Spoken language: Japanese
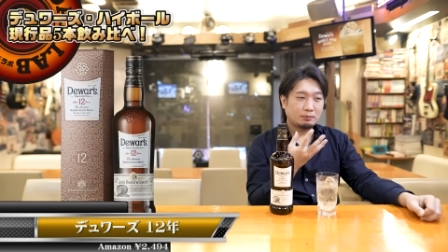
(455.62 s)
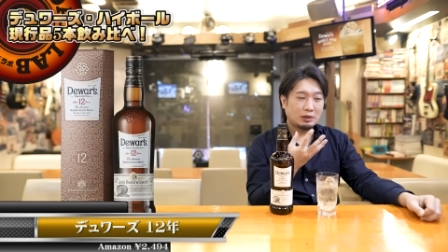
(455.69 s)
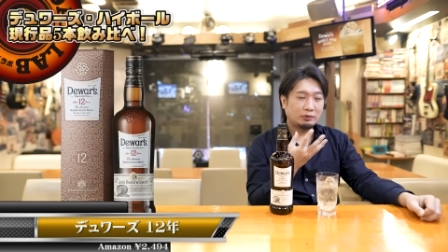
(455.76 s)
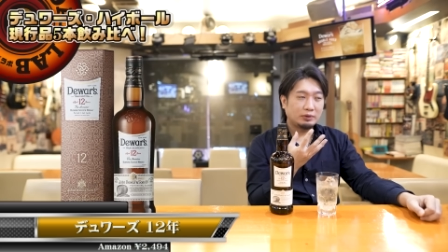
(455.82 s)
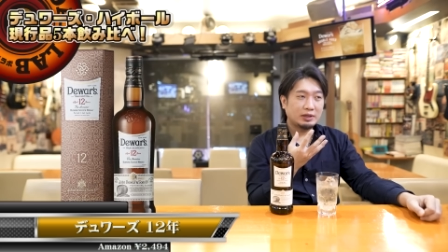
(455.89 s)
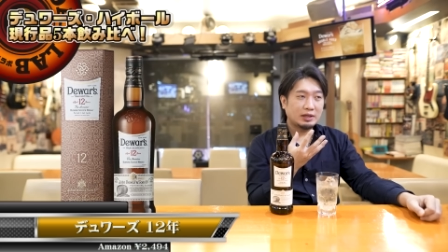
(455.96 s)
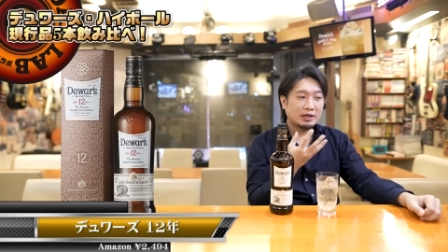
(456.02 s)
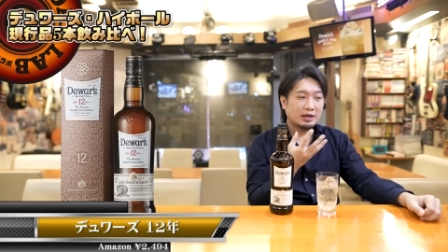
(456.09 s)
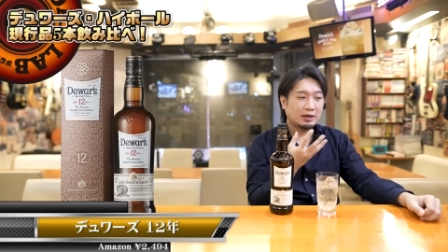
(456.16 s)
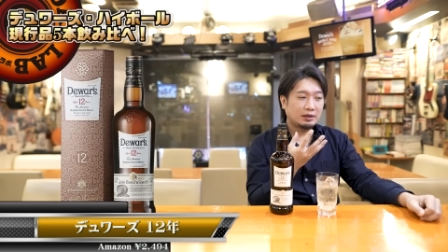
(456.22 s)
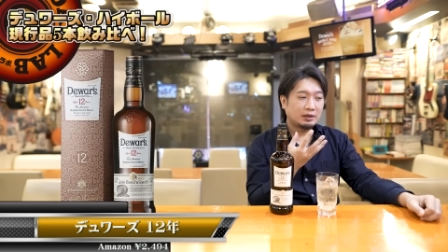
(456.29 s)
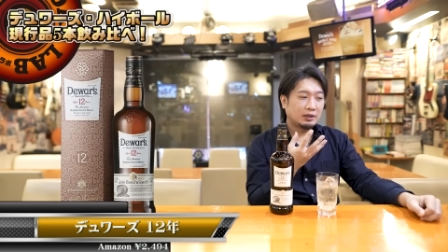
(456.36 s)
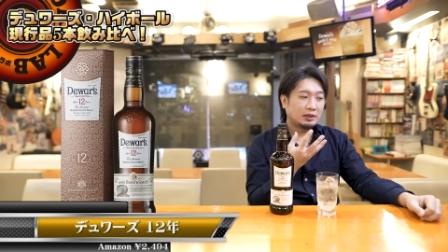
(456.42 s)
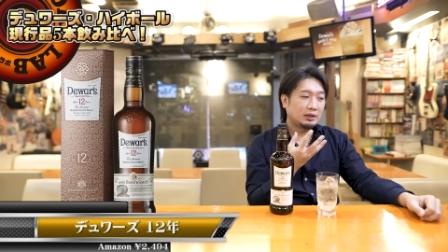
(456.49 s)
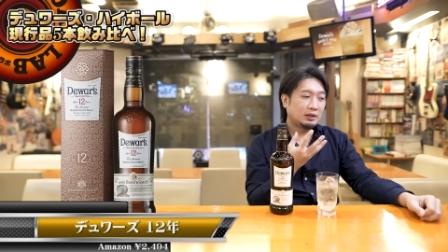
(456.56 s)
これでね、
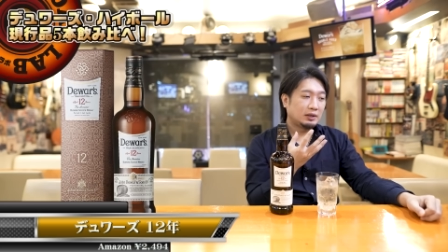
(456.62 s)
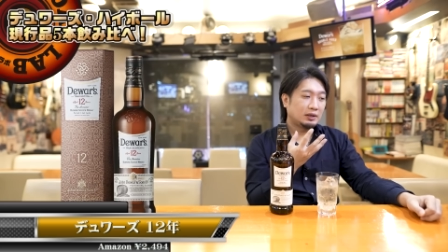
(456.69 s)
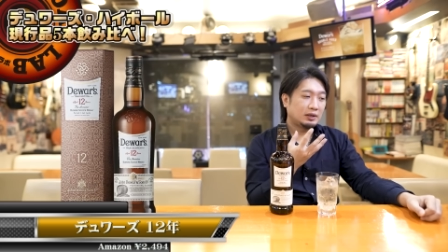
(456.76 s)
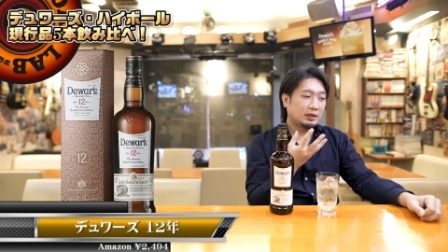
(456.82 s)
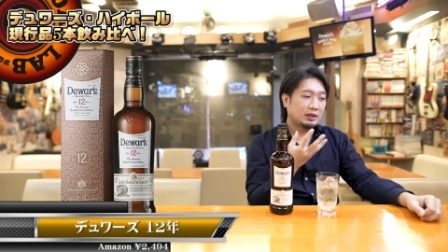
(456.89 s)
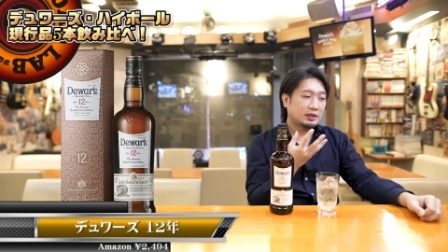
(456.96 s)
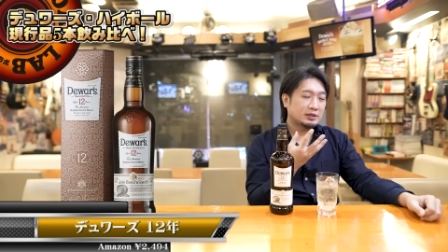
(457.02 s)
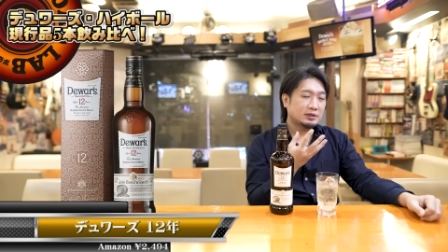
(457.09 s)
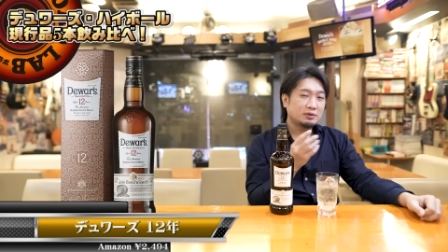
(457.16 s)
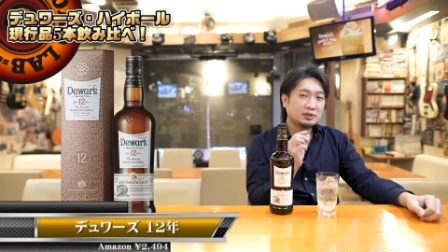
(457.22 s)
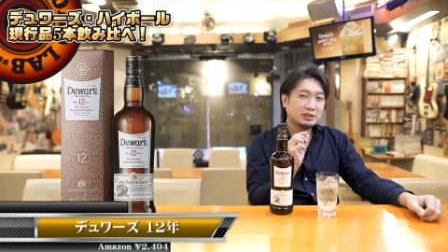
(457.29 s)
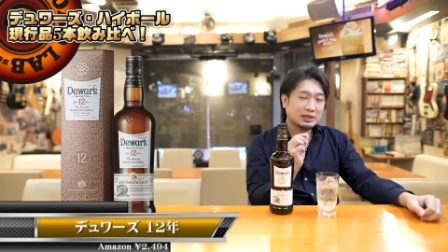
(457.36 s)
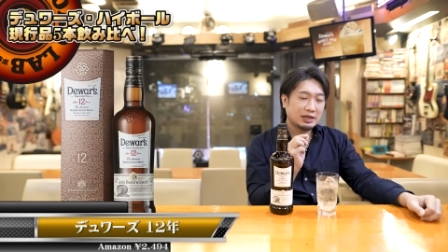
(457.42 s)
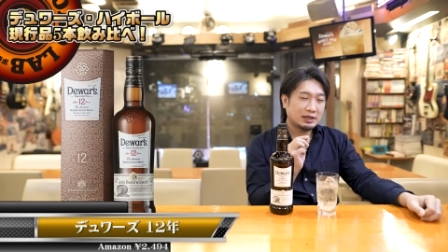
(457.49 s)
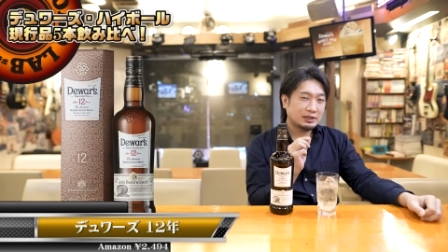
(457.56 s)
少
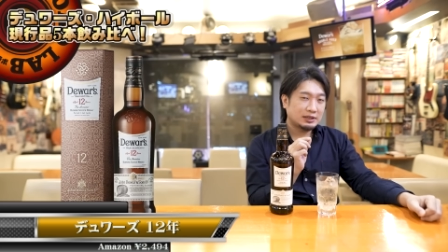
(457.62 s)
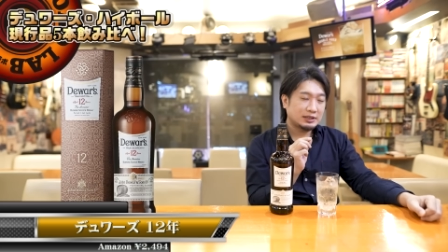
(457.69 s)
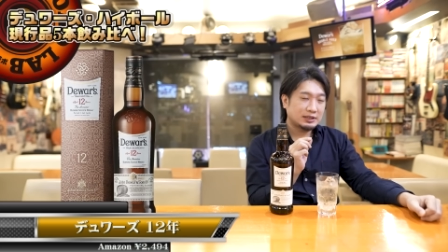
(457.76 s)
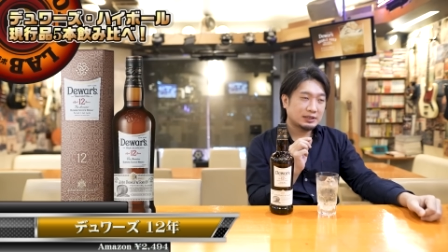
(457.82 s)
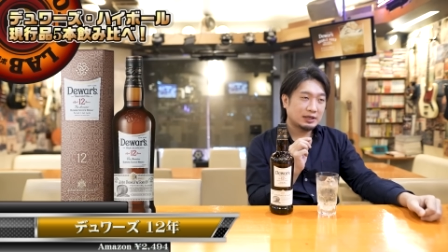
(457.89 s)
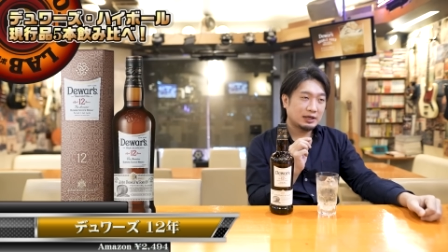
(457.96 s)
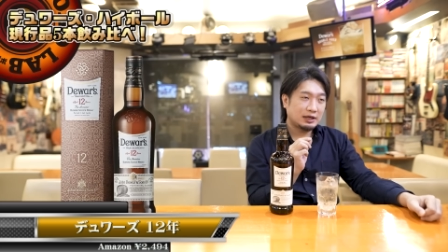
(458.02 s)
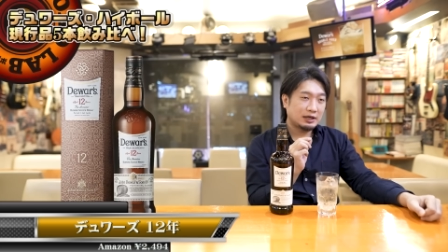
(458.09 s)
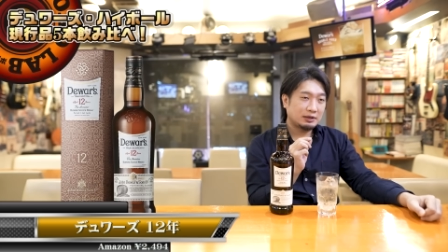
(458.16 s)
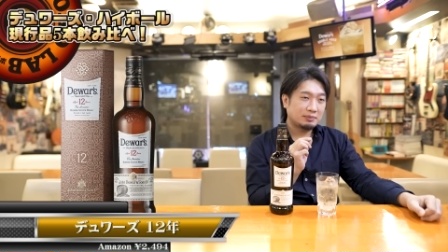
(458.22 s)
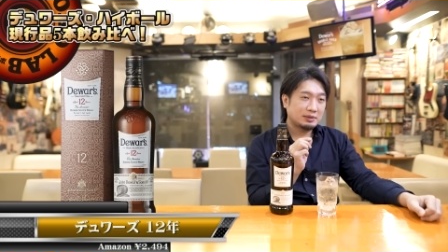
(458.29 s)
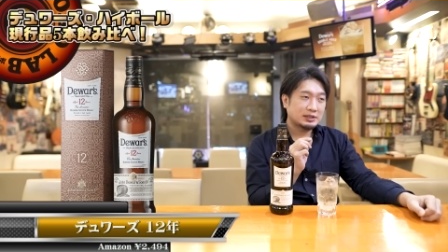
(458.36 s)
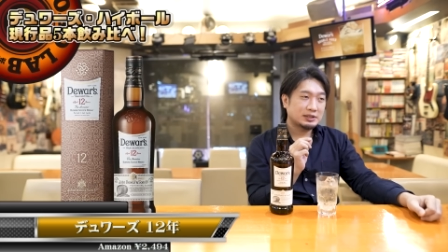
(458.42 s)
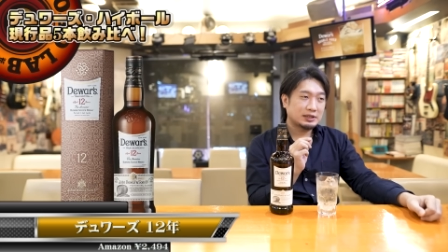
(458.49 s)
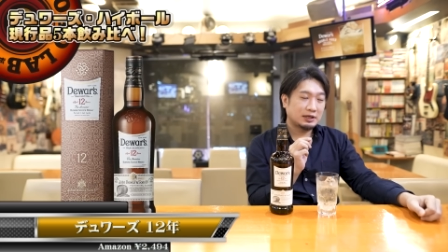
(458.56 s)
し柑橘感あり
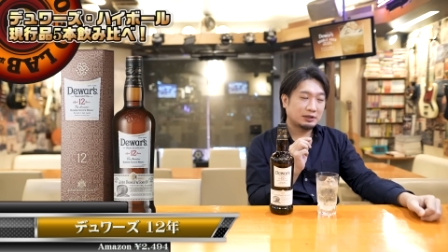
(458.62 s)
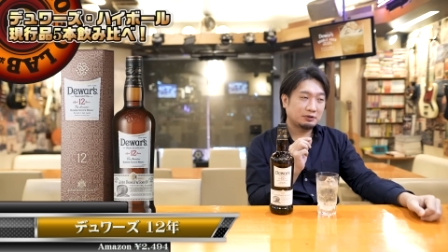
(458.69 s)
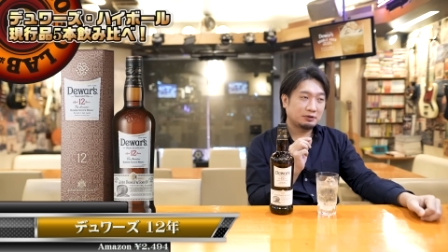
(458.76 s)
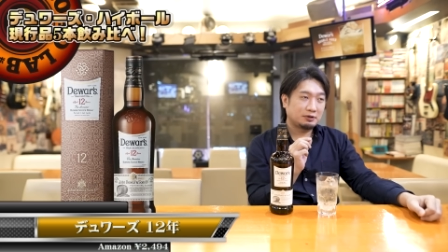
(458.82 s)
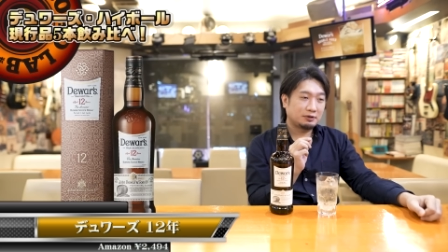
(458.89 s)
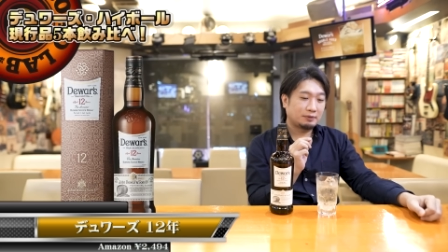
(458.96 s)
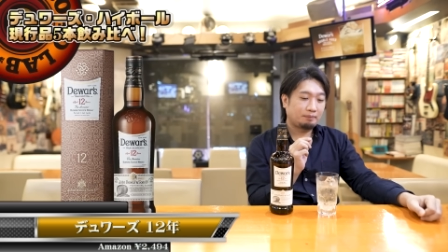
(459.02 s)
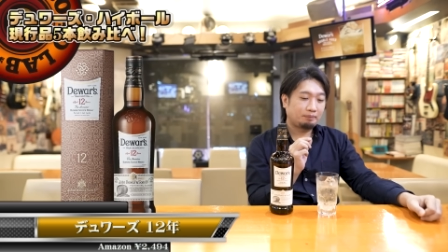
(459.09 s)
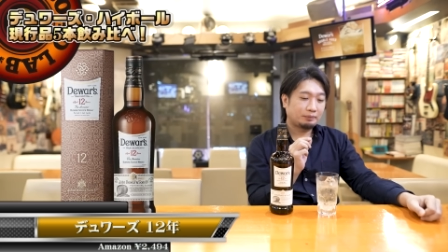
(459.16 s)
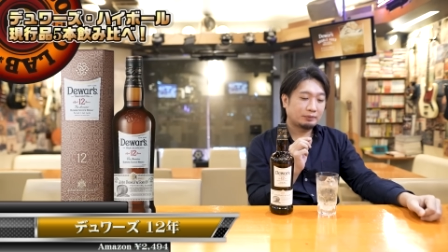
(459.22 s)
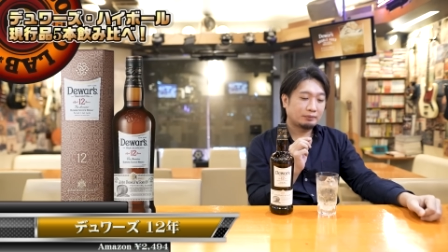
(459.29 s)
ますけど、